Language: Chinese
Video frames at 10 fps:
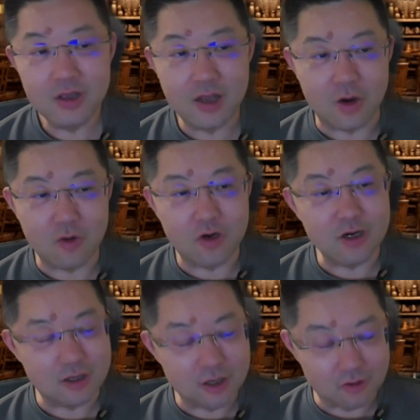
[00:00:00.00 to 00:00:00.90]
啊，或者
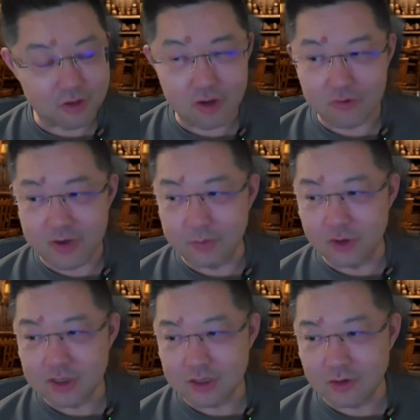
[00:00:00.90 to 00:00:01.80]
可能有的时候有 One
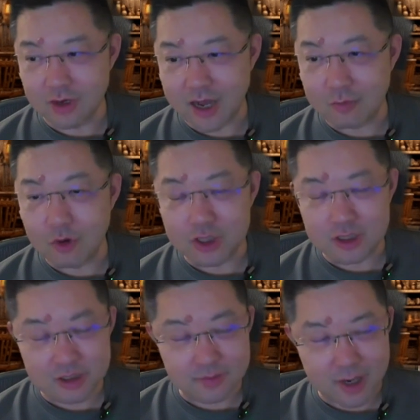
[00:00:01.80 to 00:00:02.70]
More Thing，有个
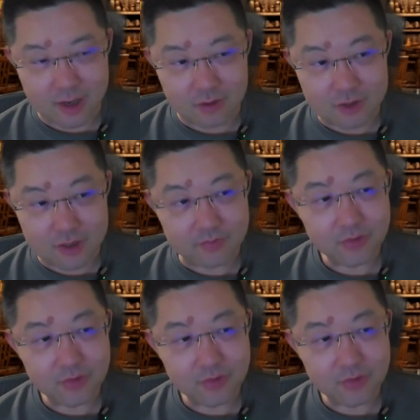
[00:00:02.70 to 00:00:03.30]
iWatch 什么样的东西。